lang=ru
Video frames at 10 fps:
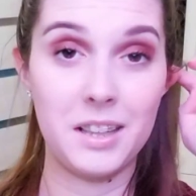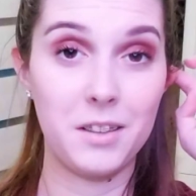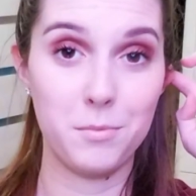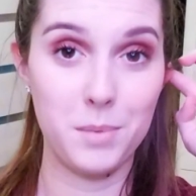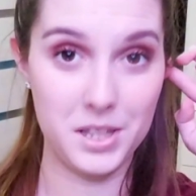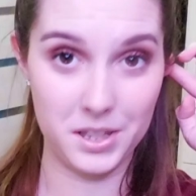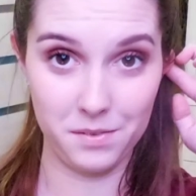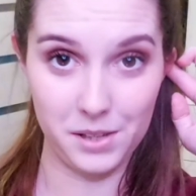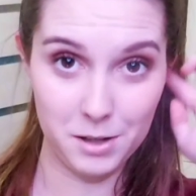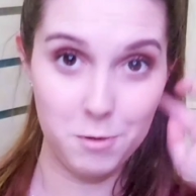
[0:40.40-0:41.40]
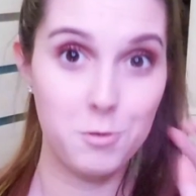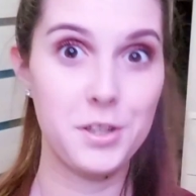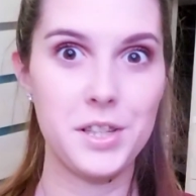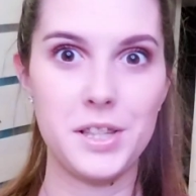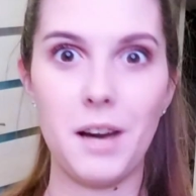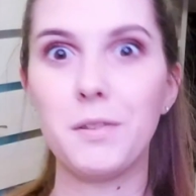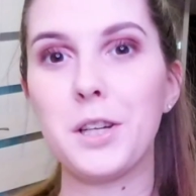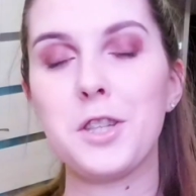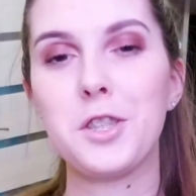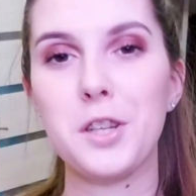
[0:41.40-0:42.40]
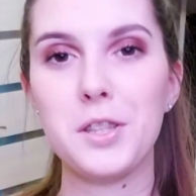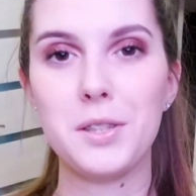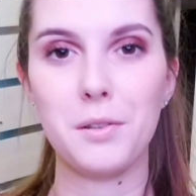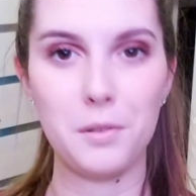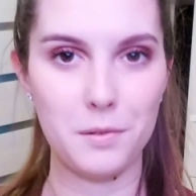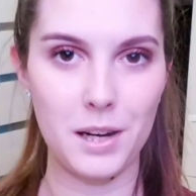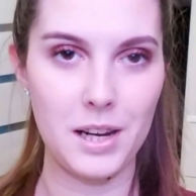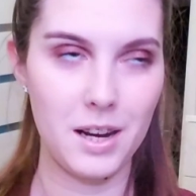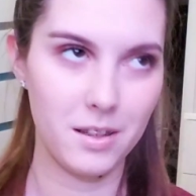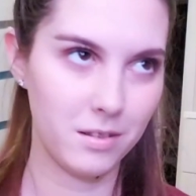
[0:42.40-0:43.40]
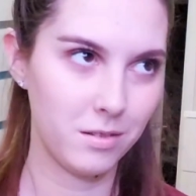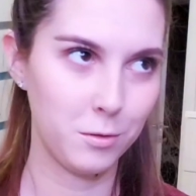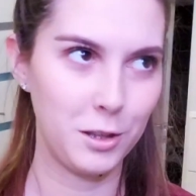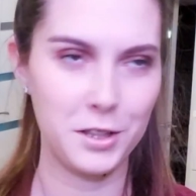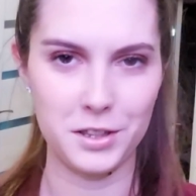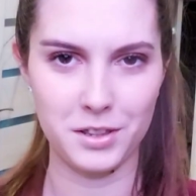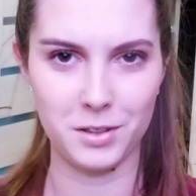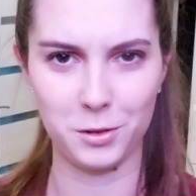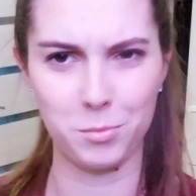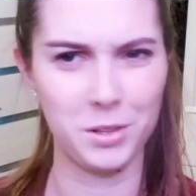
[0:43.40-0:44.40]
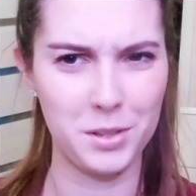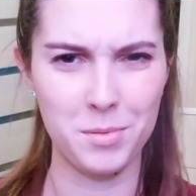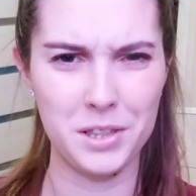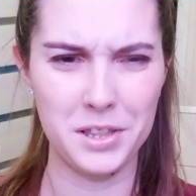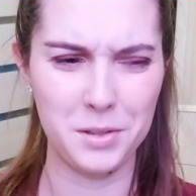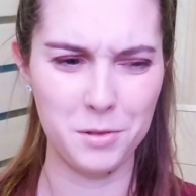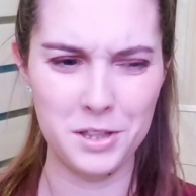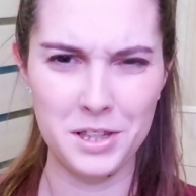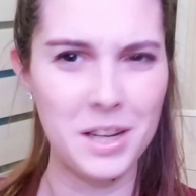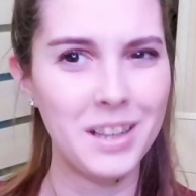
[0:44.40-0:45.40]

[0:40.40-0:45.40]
э, в Москве уже завтра, 14 февраля, ну для тех, кто будет смотреть сегодня,